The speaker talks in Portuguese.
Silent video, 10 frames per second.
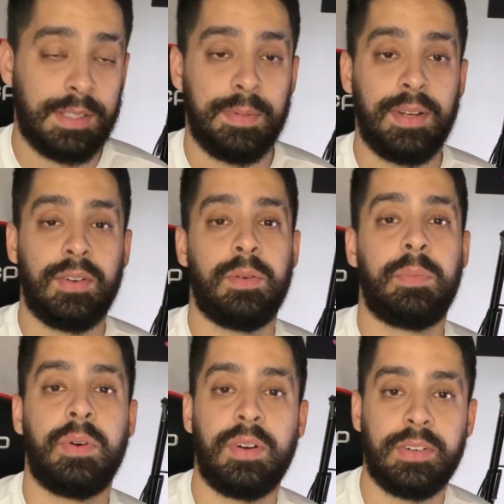que melhorou
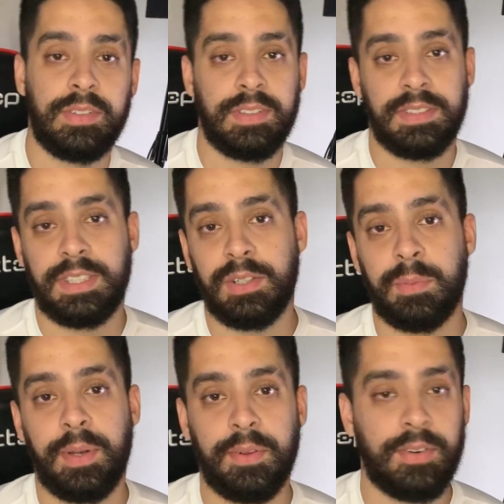um pouco, que
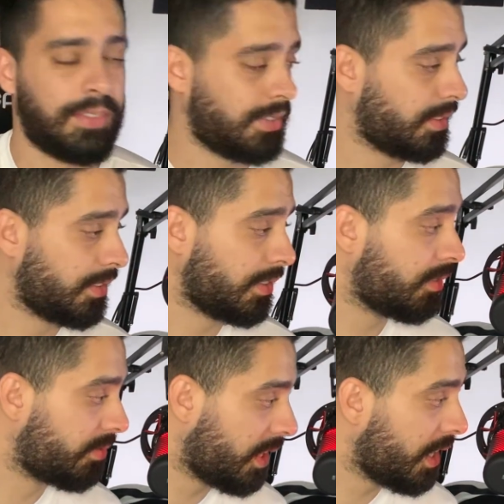não melhorou,
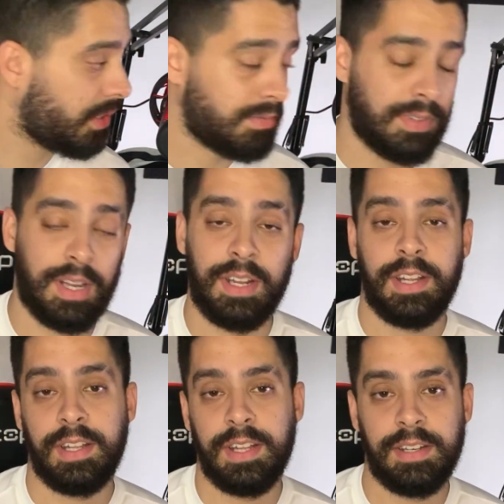vai, não
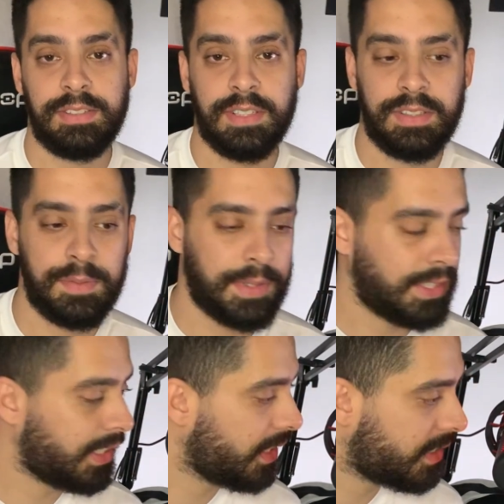vai, e aí o Santos se
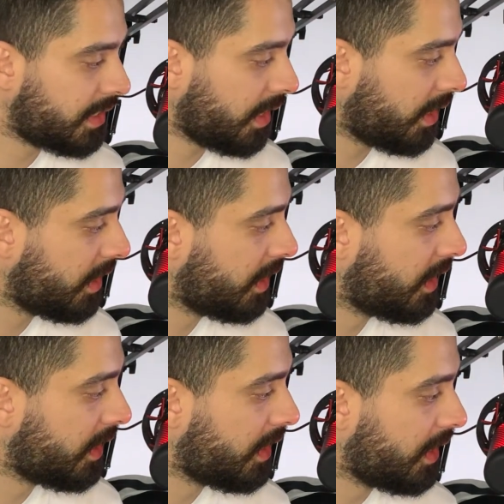mantém nessa
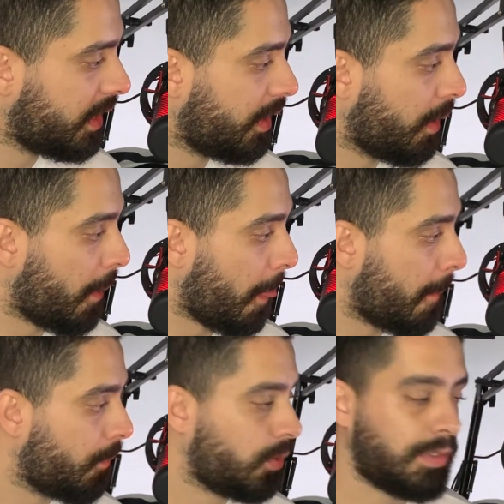
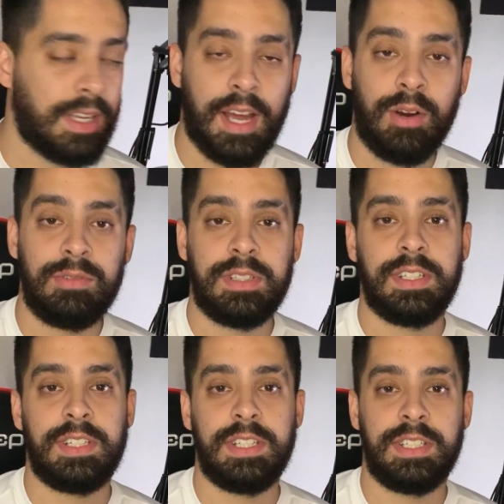montanha
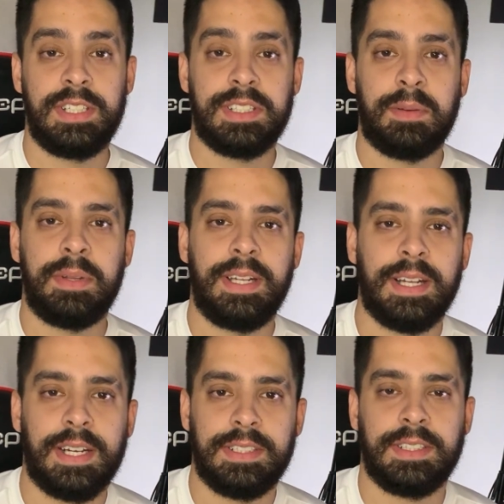russa de, de
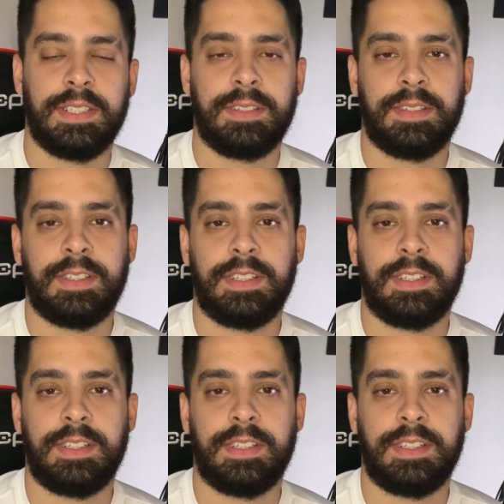instabilidade. Né?